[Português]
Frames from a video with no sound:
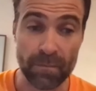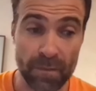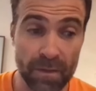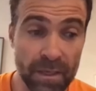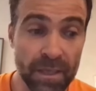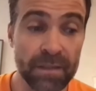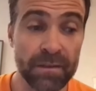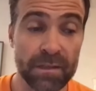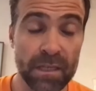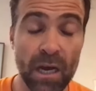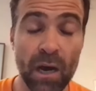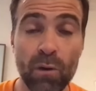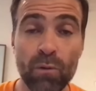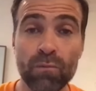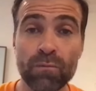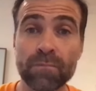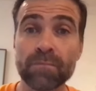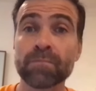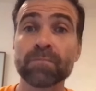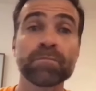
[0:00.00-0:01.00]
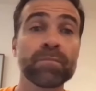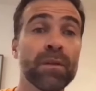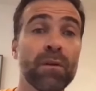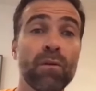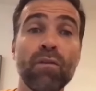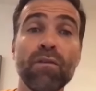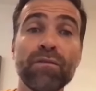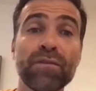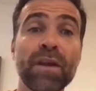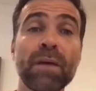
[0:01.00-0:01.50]
Então,
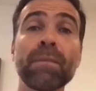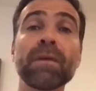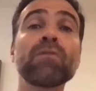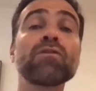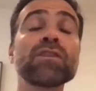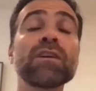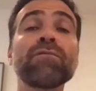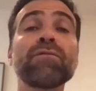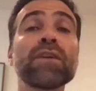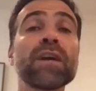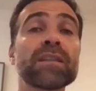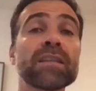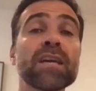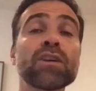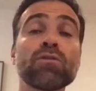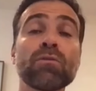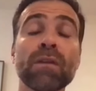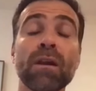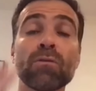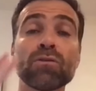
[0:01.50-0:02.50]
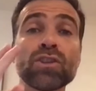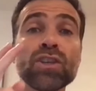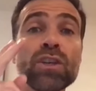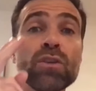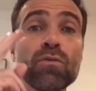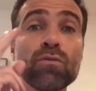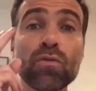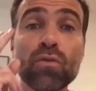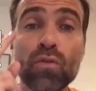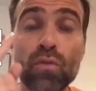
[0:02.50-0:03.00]
o Flamengo já foi atrás do
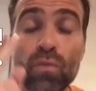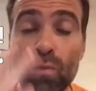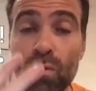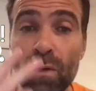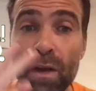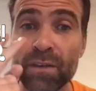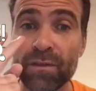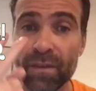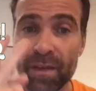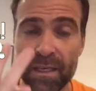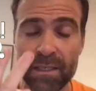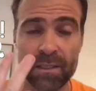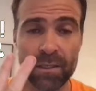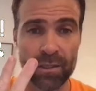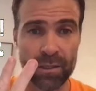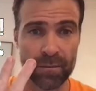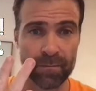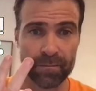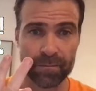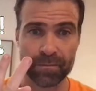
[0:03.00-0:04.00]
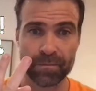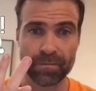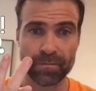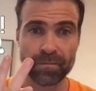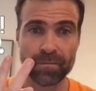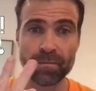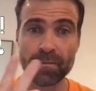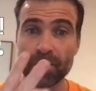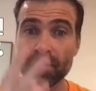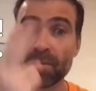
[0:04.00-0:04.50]
Claudinho duas vezes.
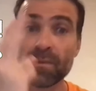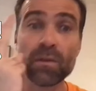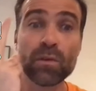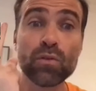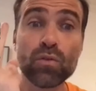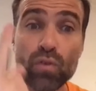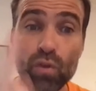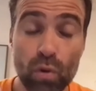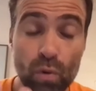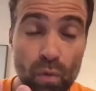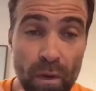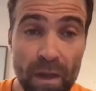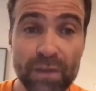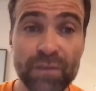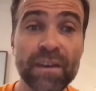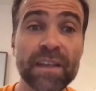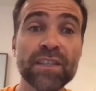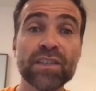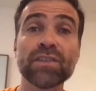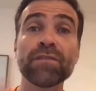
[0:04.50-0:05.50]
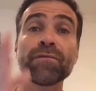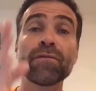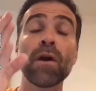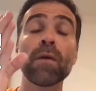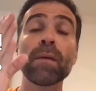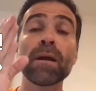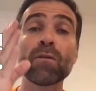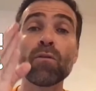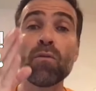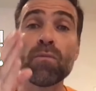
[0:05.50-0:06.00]
Duas vezes, de
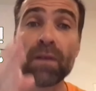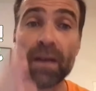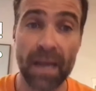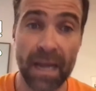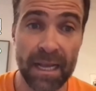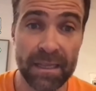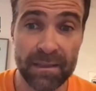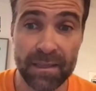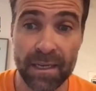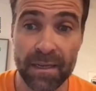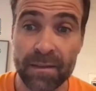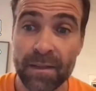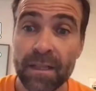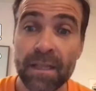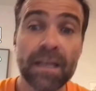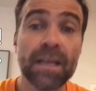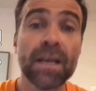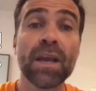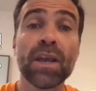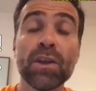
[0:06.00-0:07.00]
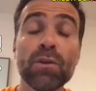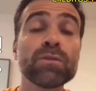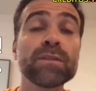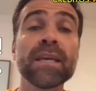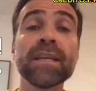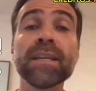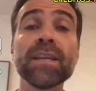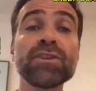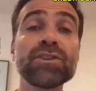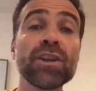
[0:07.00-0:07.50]
forma concreta. E o
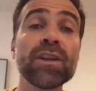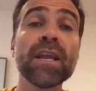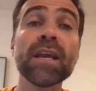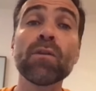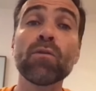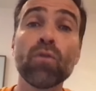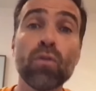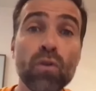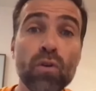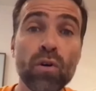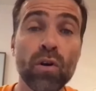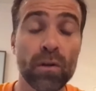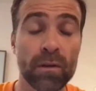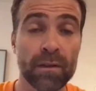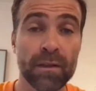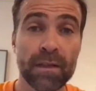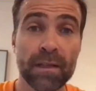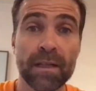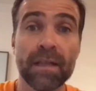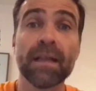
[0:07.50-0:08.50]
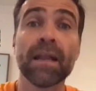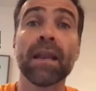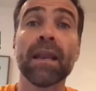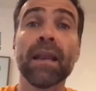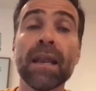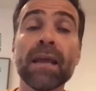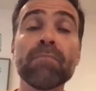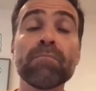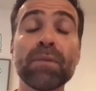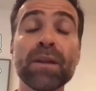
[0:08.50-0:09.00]
Zenit negou.
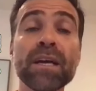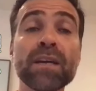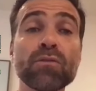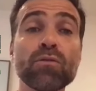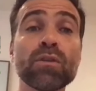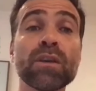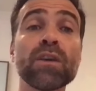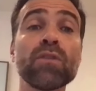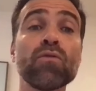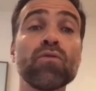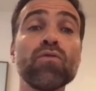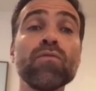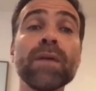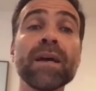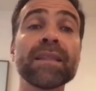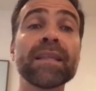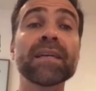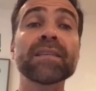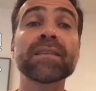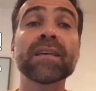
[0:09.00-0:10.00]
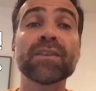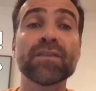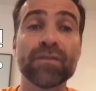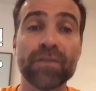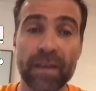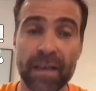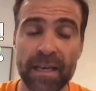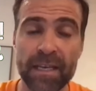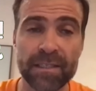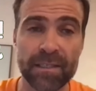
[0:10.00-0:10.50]
Lembrando que numa dessas
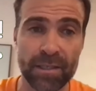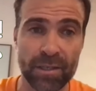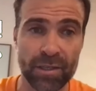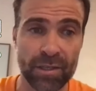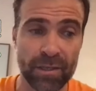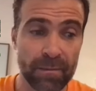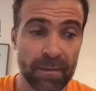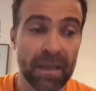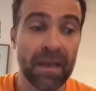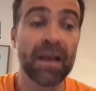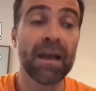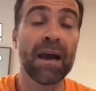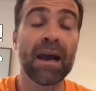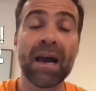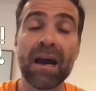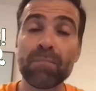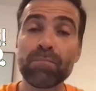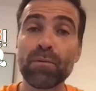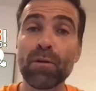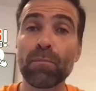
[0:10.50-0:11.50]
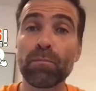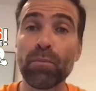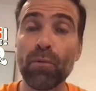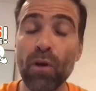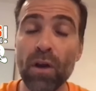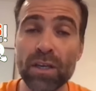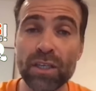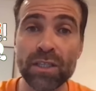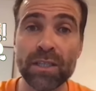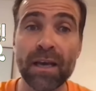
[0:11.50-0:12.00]
vezes, a
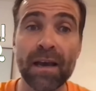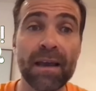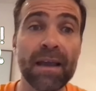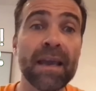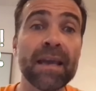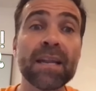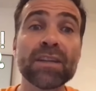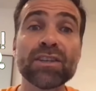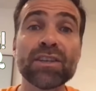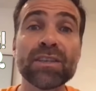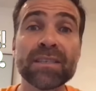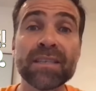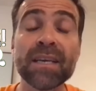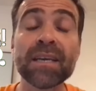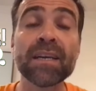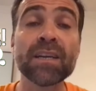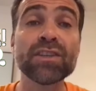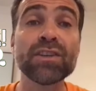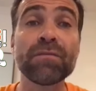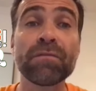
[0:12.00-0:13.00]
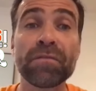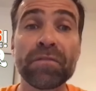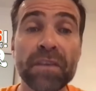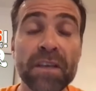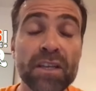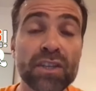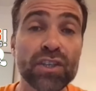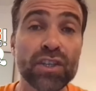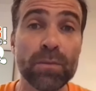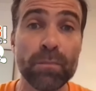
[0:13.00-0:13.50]
proposta era de cerca de
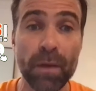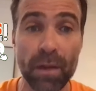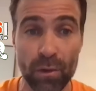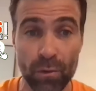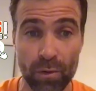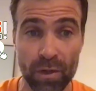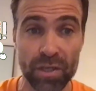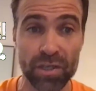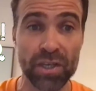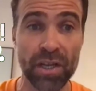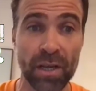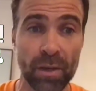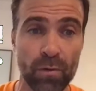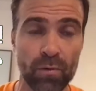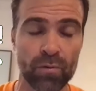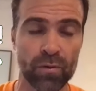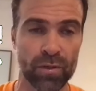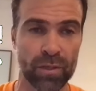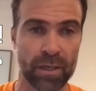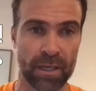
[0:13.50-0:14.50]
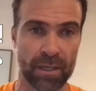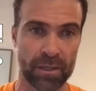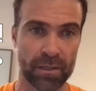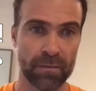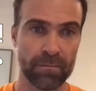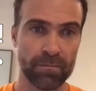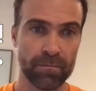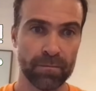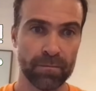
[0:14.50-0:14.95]
20 milhões de euros, gente.